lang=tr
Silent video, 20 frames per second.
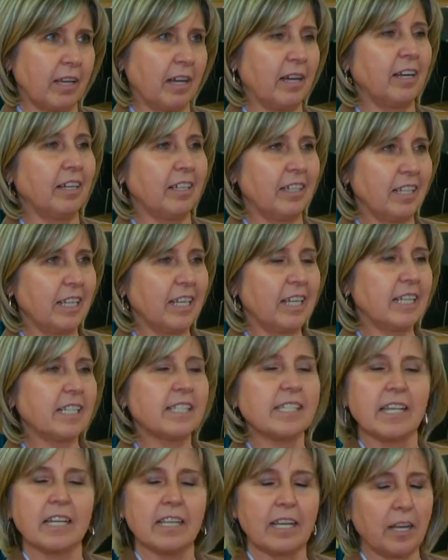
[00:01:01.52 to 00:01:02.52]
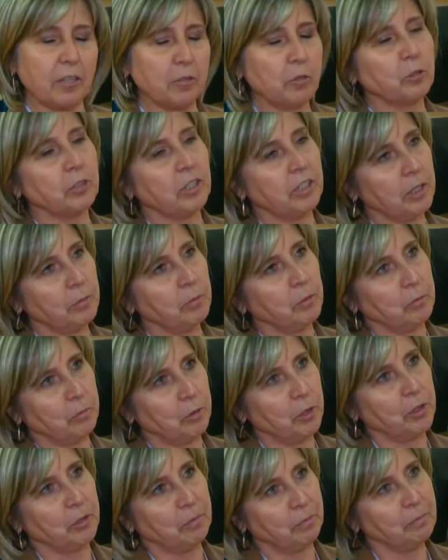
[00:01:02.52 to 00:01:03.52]
daha istenilen noktada
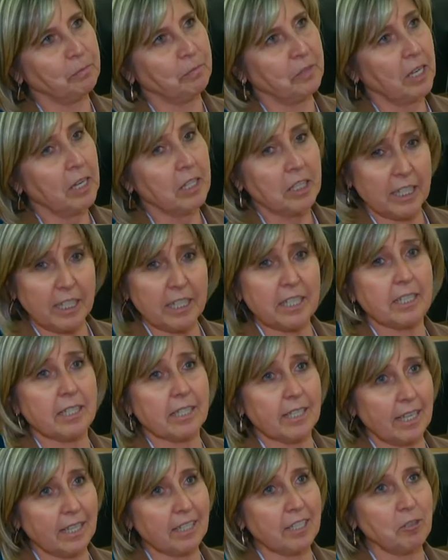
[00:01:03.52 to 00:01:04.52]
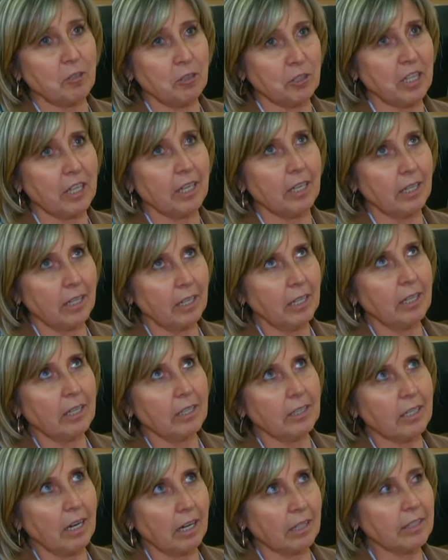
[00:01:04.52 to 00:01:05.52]
bulmuyorum. Ki sektörde
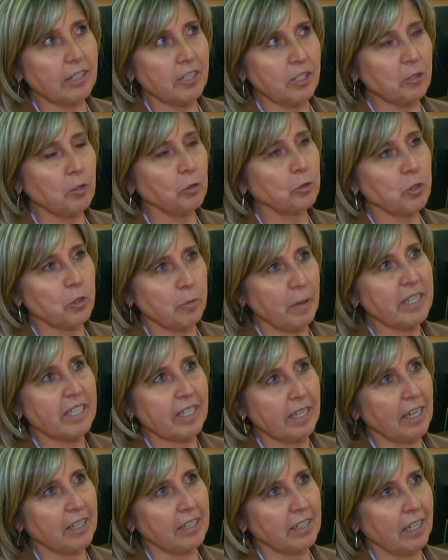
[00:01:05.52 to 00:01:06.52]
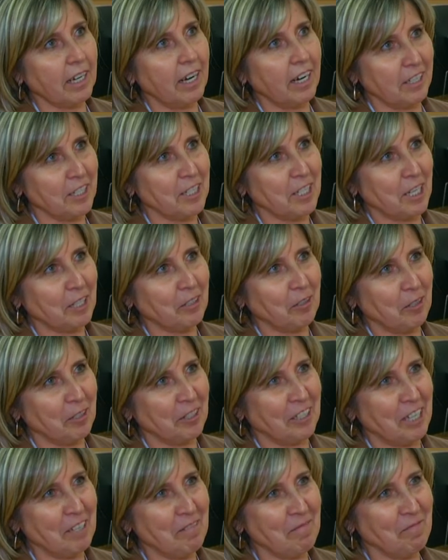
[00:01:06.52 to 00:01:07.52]
yaklaşık 35 senedir aynı
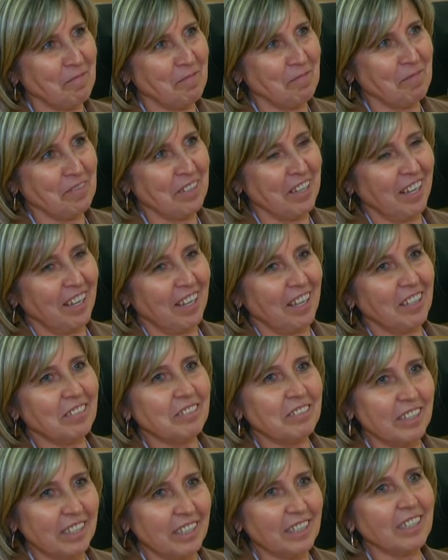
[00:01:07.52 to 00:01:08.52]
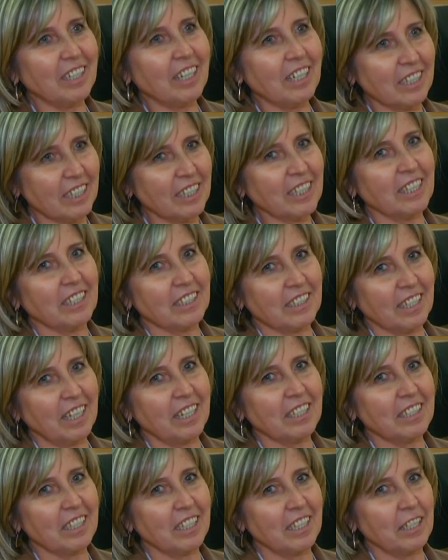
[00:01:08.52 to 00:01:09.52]
sektördeyim. Ve
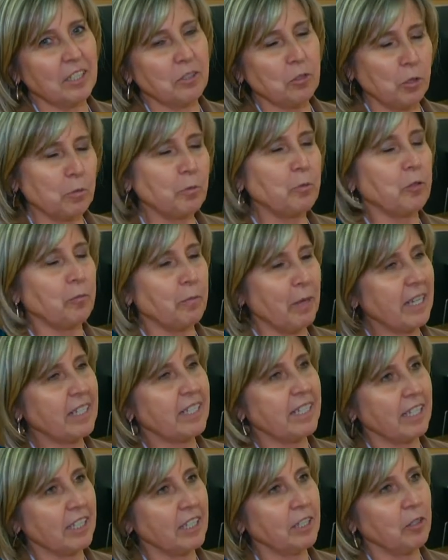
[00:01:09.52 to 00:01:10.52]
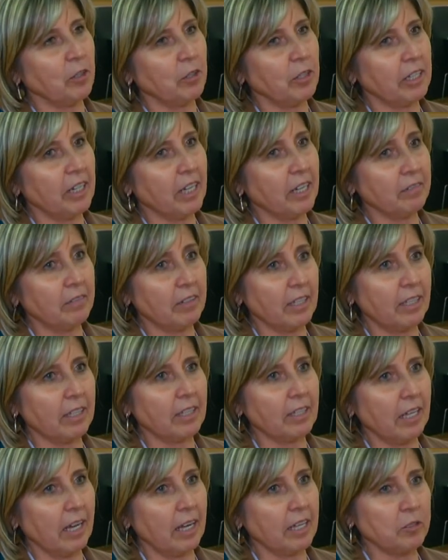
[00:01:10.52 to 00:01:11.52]
hakikaten e, çok büyük bir eksiklik olarak ve
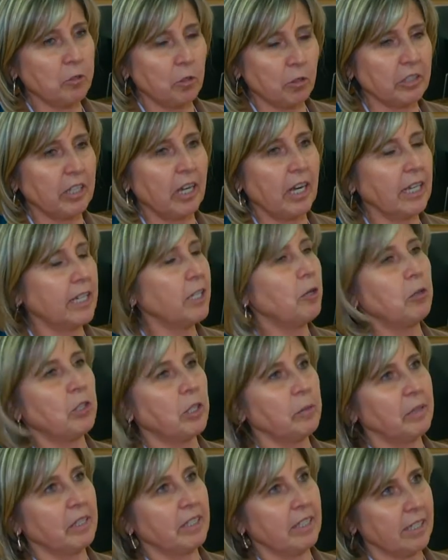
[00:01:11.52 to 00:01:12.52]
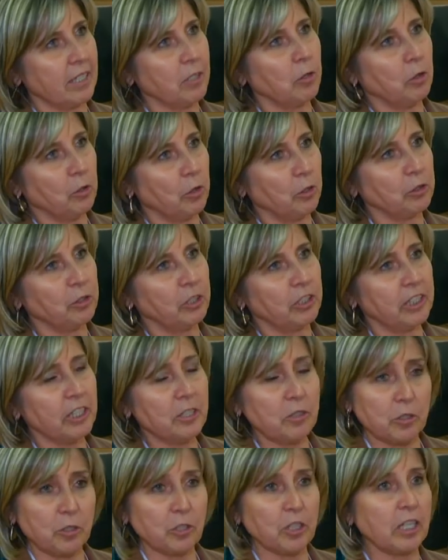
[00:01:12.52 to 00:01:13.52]
yani çok daha iyi olabiliriz o
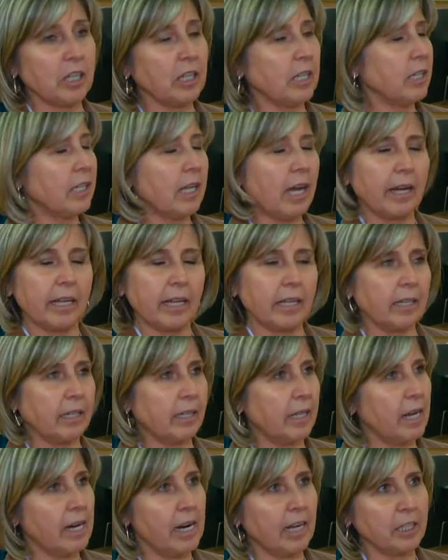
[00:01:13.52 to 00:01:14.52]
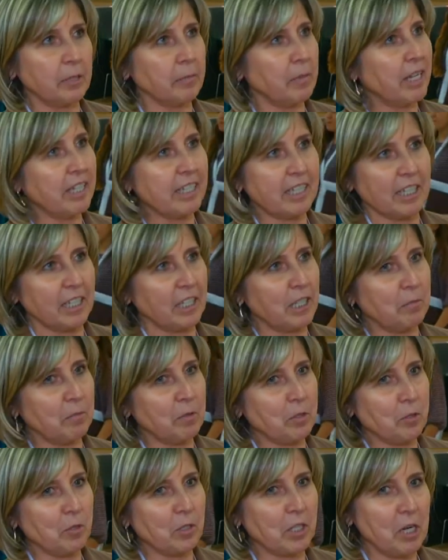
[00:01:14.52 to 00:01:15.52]
noktada. Çünkü yani herhangi bir
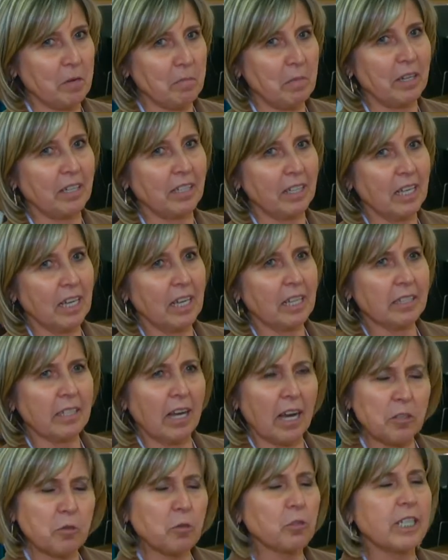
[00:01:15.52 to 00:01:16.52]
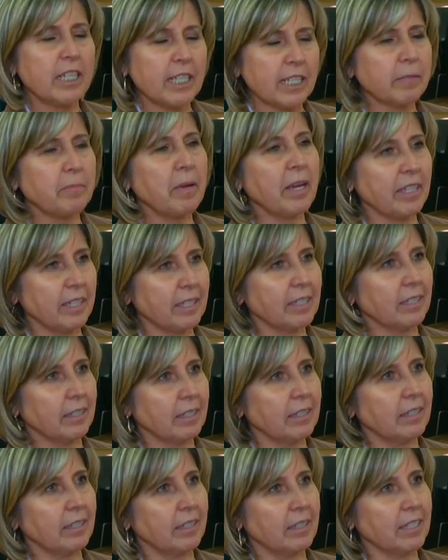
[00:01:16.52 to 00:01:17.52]
eksikliğimiz yok ama daha çok hizmet
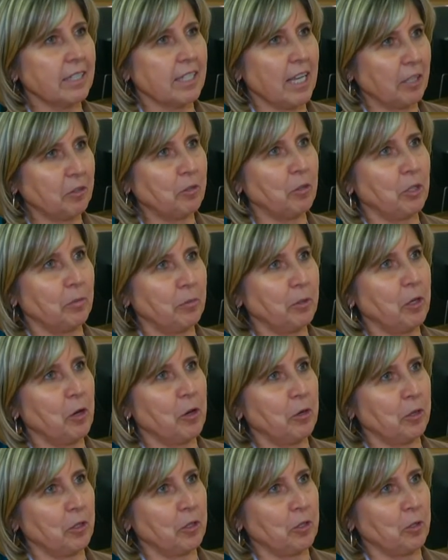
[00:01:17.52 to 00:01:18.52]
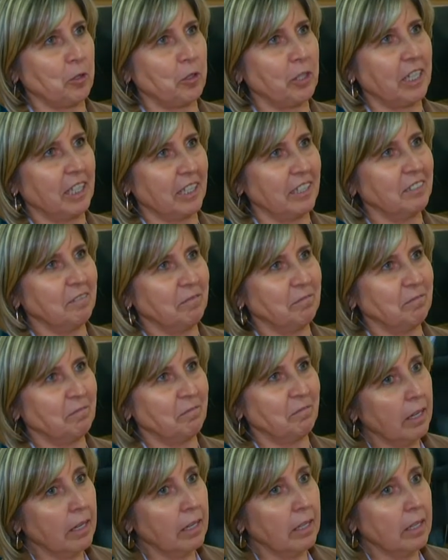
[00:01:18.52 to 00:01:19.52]
e, sektörü bir görüyoruz olayı.
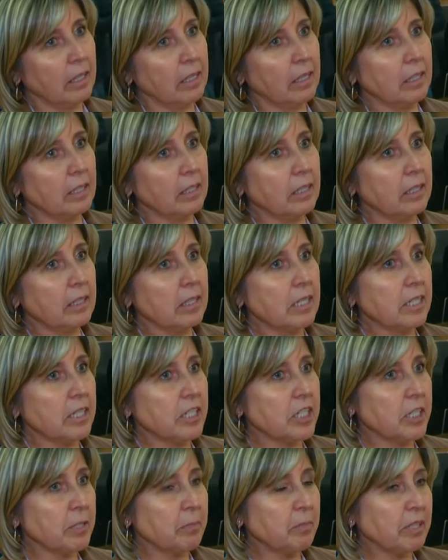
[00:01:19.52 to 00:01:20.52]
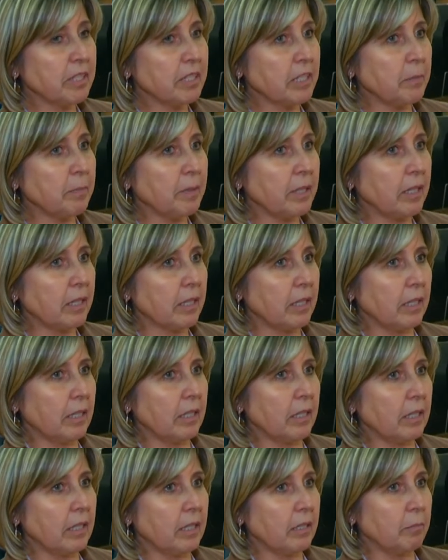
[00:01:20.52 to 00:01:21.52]
E, şimdi tabii
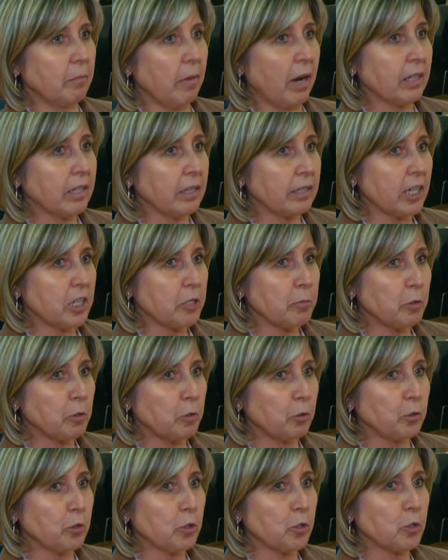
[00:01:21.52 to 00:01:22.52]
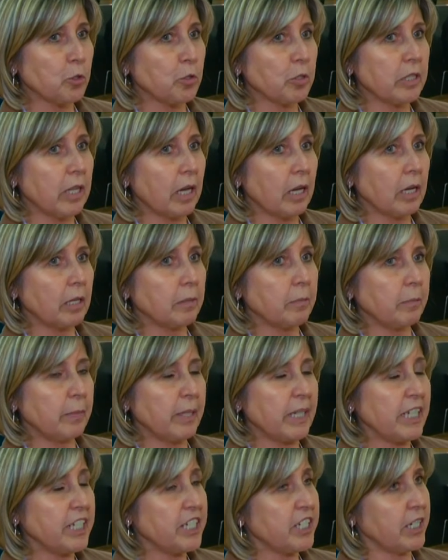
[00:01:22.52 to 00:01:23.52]
e, markalaşma konusunda
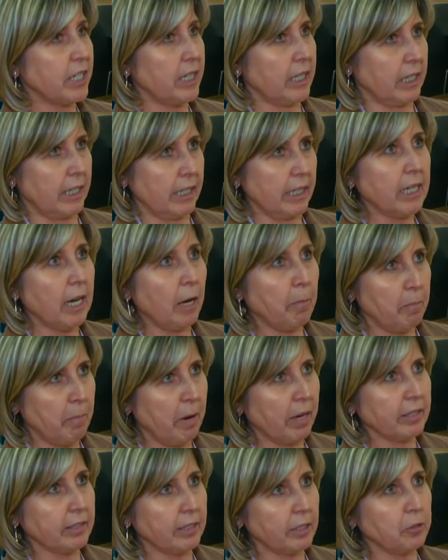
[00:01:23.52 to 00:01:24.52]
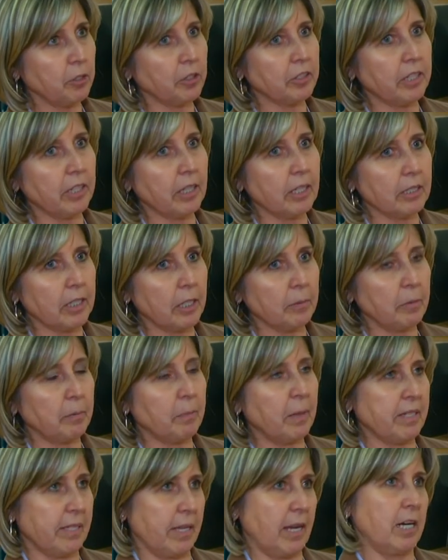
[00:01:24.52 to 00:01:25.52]
bir işi iyi yapmaktan öte tabii
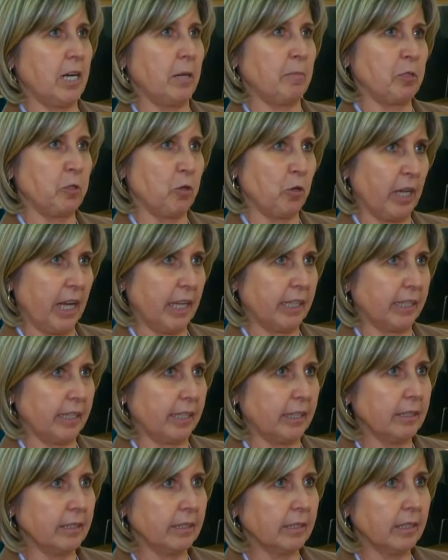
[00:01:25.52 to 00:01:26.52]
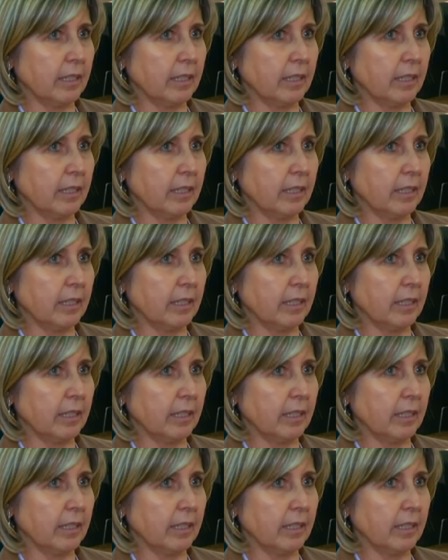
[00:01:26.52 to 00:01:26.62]
pazarlama çok etkin